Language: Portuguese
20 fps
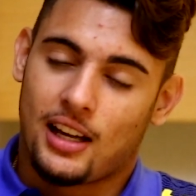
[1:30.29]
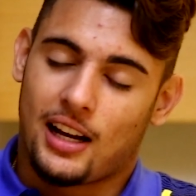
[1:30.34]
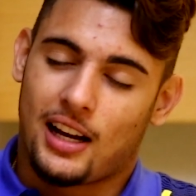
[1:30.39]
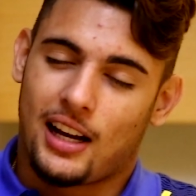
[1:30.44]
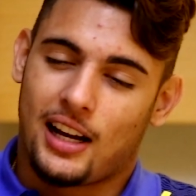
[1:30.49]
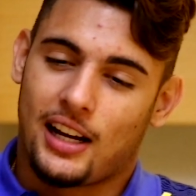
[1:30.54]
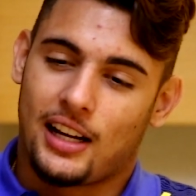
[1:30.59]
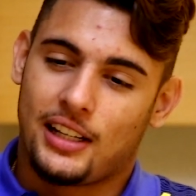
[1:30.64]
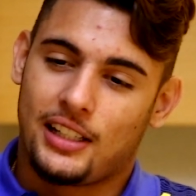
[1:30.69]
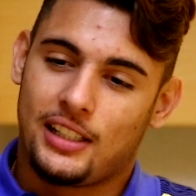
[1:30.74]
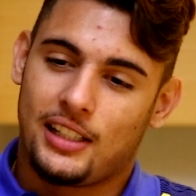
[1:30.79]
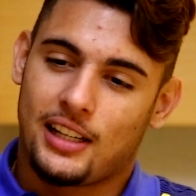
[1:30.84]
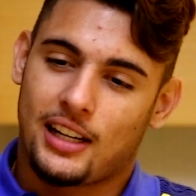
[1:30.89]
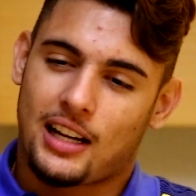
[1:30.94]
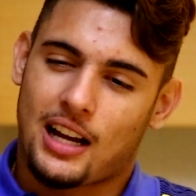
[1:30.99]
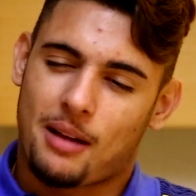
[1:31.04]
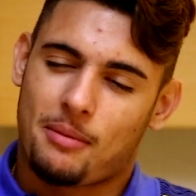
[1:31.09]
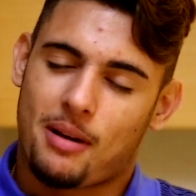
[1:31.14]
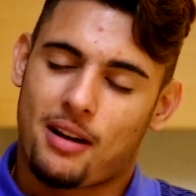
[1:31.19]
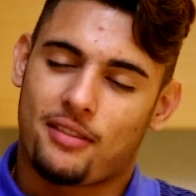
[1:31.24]
Aí
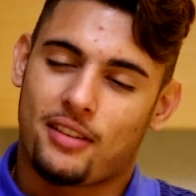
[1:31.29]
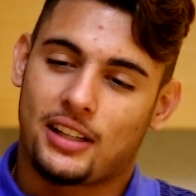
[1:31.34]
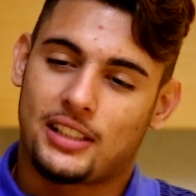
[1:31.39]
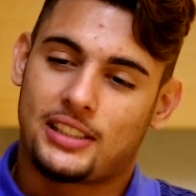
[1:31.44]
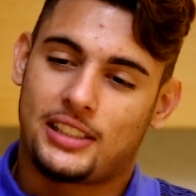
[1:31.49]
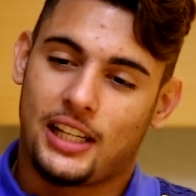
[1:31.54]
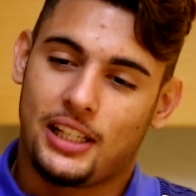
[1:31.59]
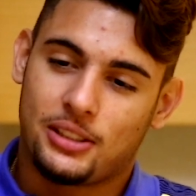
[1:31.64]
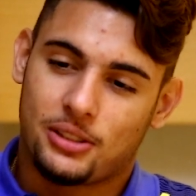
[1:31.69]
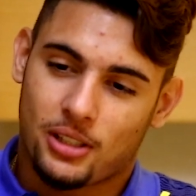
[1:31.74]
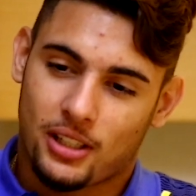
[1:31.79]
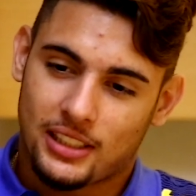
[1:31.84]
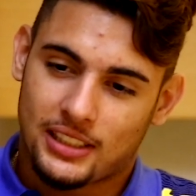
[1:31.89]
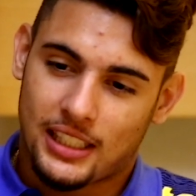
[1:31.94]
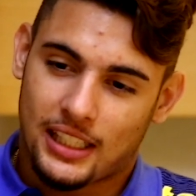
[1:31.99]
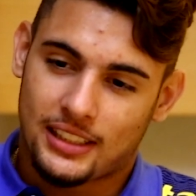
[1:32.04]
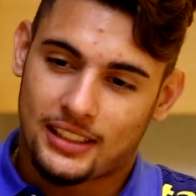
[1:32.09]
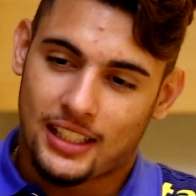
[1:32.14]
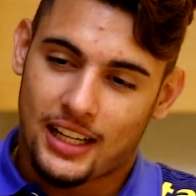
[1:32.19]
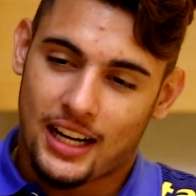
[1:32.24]
acabava às 6 horas
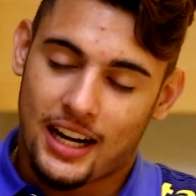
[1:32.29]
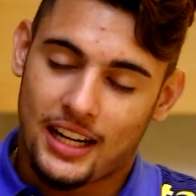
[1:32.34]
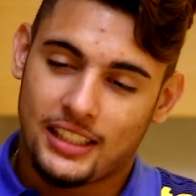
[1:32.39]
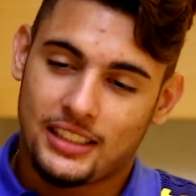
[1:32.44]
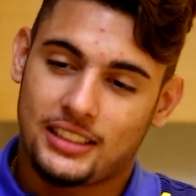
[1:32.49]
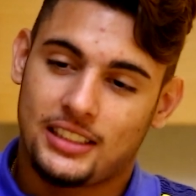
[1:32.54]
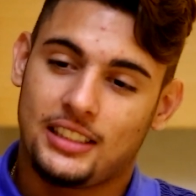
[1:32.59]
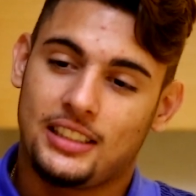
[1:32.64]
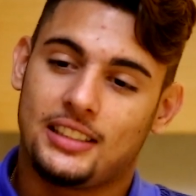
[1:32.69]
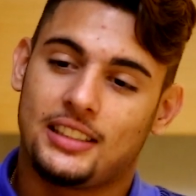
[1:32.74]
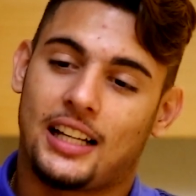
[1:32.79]
da tarde.